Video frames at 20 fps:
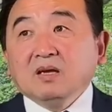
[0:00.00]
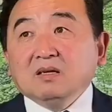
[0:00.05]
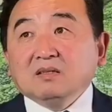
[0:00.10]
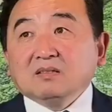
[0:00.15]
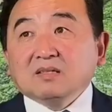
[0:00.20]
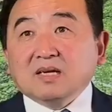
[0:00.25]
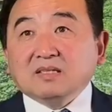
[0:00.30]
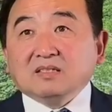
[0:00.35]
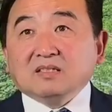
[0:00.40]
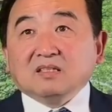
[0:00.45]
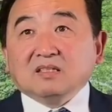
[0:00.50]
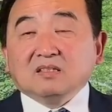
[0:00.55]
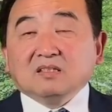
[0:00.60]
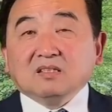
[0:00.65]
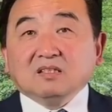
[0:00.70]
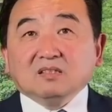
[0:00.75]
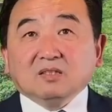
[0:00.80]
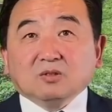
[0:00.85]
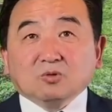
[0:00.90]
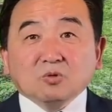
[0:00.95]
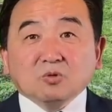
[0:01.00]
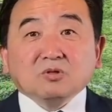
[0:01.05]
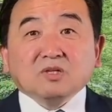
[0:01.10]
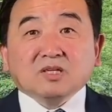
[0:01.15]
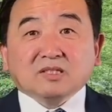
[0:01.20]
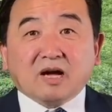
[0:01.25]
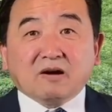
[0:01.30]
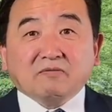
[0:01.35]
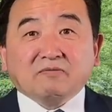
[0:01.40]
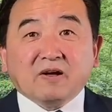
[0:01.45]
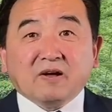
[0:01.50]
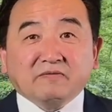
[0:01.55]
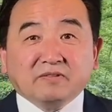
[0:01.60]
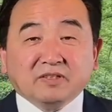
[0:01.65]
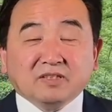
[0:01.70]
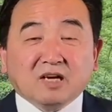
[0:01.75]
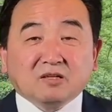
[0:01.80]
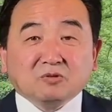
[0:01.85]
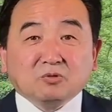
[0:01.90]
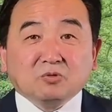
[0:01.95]
在整个的共和党范围
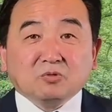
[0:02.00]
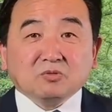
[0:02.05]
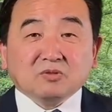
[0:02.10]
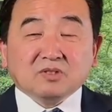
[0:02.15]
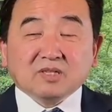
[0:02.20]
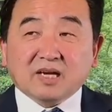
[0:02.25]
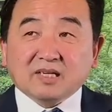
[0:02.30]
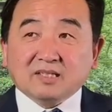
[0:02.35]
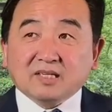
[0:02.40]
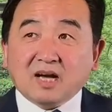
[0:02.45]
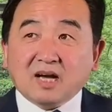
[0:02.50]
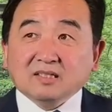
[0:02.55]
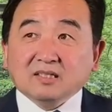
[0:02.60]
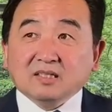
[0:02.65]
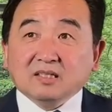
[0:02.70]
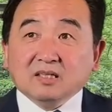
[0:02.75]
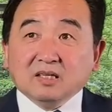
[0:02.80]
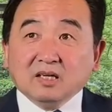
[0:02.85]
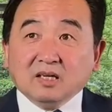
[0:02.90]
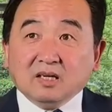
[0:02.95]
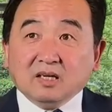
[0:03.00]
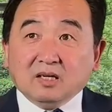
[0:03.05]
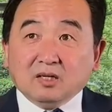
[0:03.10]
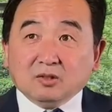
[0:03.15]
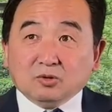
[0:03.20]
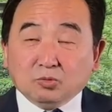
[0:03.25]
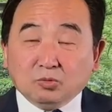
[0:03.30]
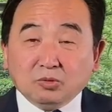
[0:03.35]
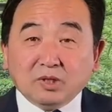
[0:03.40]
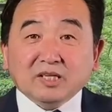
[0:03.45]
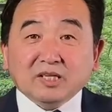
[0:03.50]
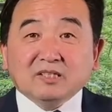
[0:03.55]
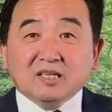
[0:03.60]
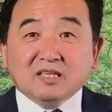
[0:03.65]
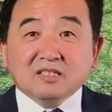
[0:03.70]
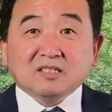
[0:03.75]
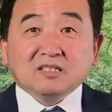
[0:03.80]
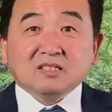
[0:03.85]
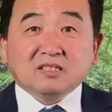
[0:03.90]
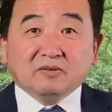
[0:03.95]
当中，在他的。独立
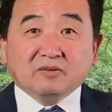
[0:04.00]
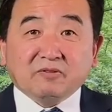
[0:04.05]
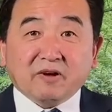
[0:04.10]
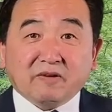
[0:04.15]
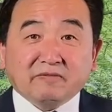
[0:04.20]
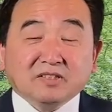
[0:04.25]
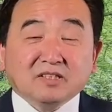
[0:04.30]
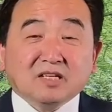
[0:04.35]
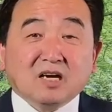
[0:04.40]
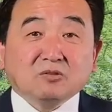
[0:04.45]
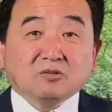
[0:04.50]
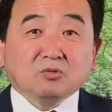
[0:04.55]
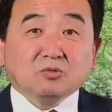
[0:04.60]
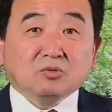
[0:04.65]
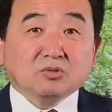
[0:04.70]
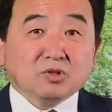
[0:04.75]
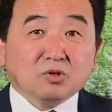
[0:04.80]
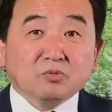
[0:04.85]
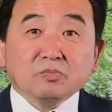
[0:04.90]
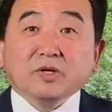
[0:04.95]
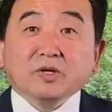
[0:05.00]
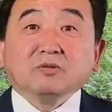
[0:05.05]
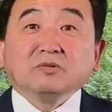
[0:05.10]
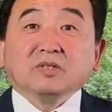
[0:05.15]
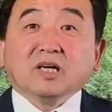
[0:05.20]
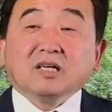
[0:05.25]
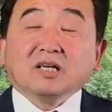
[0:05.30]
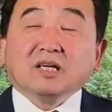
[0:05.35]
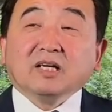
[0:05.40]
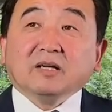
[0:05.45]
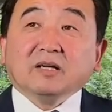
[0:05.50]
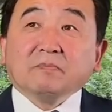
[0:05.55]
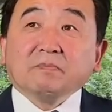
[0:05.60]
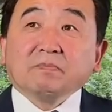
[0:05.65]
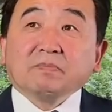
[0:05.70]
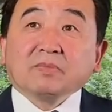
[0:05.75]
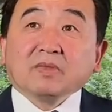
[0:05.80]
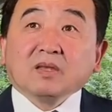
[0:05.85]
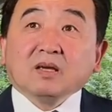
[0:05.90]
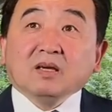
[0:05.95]
人士的范围当中都没有能力。
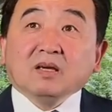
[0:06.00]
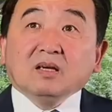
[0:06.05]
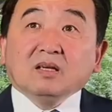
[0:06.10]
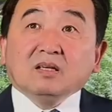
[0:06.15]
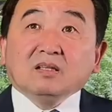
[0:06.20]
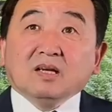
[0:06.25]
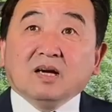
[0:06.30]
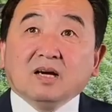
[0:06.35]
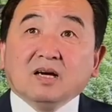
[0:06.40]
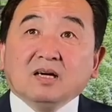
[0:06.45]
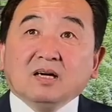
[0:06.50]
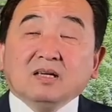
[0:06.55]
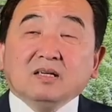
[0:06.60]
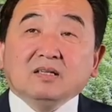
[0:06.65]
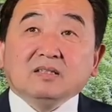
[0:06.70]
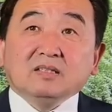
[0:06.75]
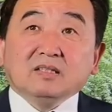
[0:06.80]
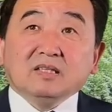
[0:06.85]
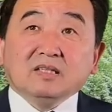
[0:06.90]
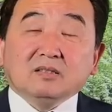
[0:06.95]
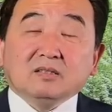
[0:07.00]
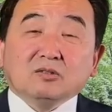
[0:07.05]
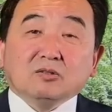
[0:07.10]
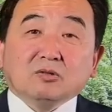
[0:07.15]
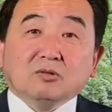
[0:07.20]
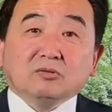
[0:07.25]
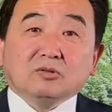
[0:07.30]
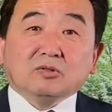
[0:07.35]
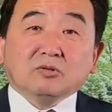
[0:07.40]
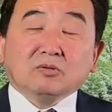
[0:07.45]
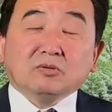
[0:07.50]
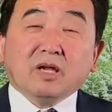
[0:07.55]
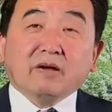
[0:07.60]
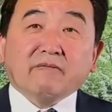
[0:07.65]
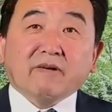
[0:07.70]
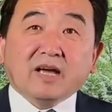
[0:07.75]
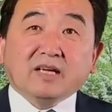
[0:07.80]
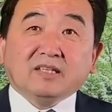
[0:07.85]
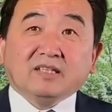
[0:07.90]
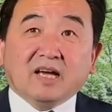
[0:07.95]
那你从从另
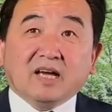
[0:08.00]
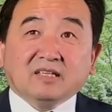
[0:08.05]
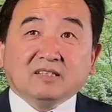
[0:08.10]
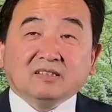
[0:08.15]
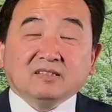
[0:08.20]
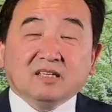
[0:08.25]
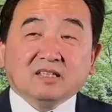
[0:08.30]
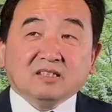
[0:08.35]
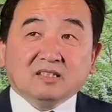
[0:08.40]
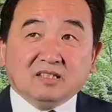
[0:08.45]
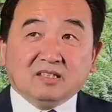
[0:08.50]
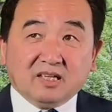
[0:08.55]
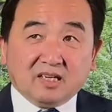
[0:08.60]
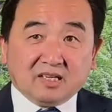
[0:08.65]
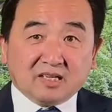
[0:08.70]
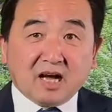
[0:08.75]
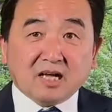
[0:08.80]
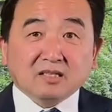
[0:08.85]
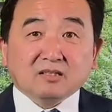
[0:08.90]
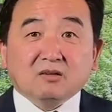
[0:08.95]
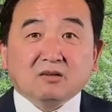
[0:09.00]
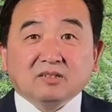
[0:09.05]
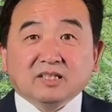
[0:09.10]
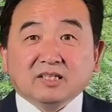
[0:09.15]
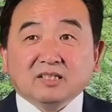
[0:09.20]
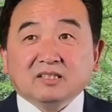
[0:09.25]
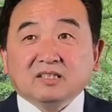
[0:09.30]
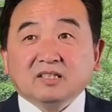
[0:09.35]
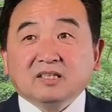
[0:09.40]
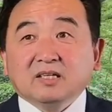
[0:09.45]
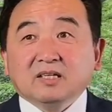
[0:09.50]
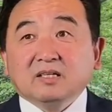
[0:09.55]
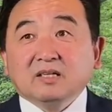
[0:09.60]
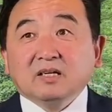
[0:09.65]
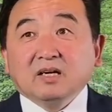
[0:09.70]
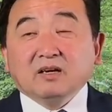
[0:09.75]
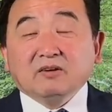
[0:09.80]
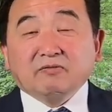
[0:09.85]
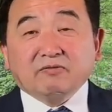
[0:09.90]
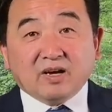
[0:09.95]
外一点上呢，你也看到那些
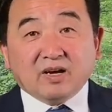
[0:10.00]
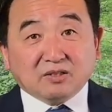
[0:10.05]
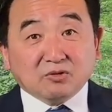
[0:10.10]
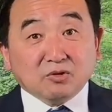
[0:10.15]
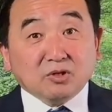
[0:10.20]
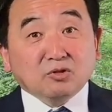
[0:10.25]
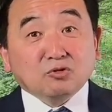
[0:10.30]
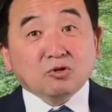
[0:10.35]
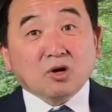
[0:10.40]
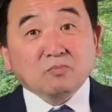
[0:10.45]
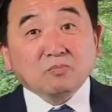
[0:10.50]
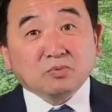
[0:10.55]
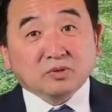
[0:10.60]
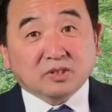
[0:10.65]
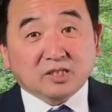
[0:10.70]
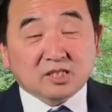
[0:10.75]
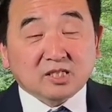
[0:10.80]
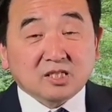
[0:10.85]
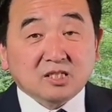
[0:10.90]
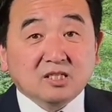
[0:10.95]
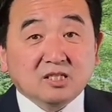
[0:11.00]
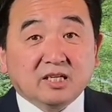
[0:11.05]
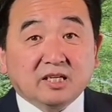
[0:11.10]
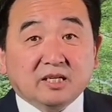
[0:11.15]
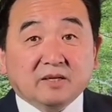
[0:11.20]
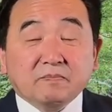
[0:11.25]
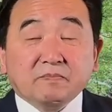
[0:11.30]
反对川普的势力，